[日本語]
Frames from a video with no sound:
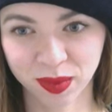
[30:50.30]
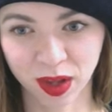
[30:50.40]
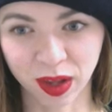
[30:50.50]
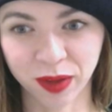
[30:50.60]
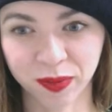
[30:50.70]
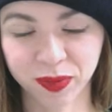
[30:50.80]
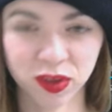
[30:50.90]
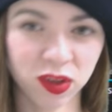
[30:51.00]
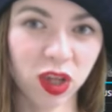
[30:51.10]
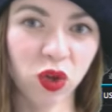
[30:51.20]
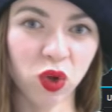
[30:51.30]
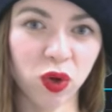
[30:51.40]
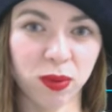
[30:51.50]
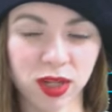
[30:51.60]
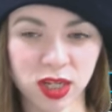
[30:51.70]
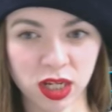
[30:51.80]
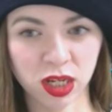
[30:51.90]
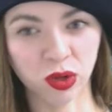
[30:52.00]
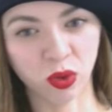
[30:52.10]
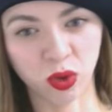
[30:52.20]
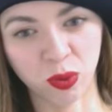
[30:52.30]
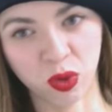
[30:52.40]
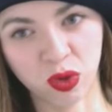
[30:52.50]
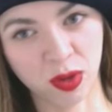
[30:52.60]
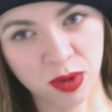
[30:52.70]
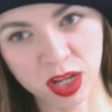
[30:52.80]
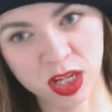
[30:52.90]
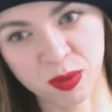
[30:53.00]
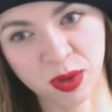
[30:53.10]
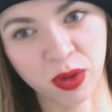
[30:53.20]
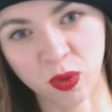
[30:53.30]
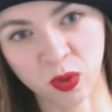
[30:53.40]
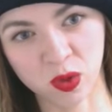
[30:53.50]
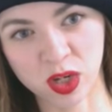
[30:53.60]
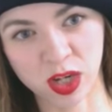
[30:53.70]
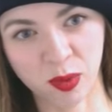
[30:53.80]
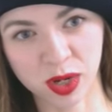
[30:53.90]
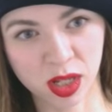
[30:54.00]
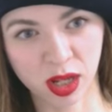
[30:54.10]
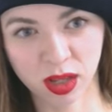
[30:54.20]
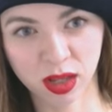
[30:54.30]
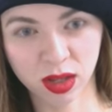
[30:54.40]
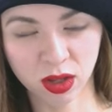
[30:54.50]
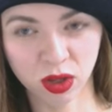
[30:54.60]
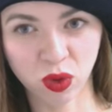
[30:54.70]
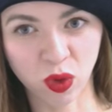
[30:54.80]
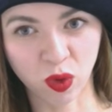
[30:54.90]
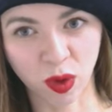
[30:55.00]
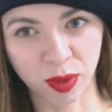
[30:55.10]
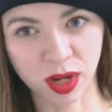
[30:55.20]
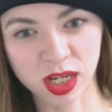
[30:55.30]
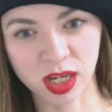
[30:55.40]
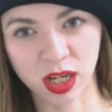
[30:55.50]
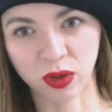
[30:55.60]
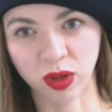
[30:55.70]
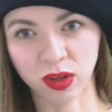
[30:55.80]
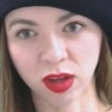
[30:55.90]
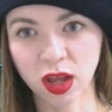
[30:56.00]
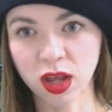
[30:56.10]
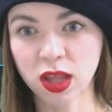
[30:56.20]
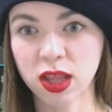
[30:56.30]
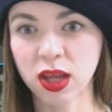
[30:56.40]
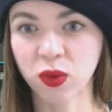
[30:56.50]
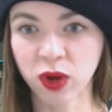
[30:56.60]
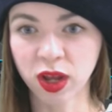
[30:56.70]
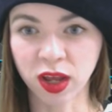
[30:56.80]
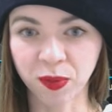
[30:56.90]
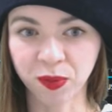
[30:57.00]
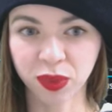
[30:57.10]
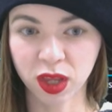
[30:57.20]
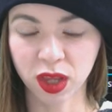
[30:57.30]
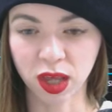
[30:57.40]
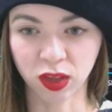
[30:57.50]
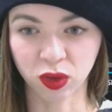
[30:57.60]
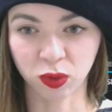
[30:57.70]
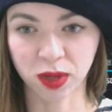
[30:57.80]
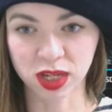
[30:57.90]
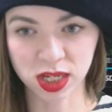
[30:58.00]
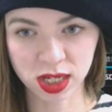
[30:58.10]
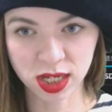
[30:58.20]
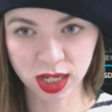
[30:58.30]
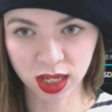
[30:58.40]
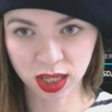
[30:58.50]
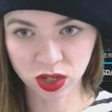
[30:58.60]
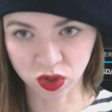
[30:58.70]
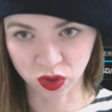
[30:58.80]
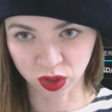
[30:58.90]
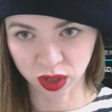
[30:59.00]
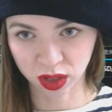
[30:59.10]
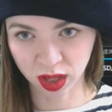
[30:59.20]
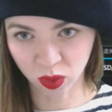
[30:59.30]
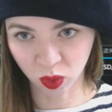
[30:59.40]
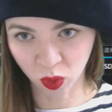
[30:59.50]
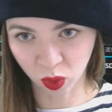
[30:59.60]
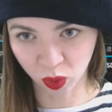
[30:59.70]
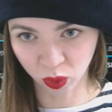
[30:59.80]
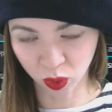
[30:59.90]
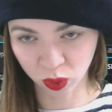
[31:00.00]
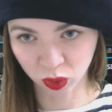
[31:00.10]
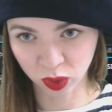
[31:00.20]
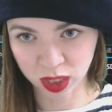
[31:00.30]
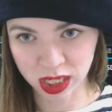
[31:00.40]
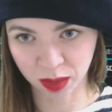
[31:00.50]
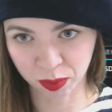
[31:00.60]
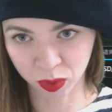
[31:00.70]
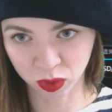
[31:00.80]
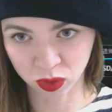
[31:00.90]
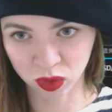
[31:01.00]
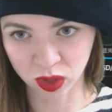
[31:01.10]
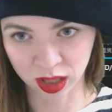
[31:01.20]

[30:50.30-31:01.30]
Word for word: はい先ほどのマージンゲール取り戻すために1万円購入しちゃいました良い子は真似しないでくださいでこれえっとまあ CCI 基準でここローソク足3本続い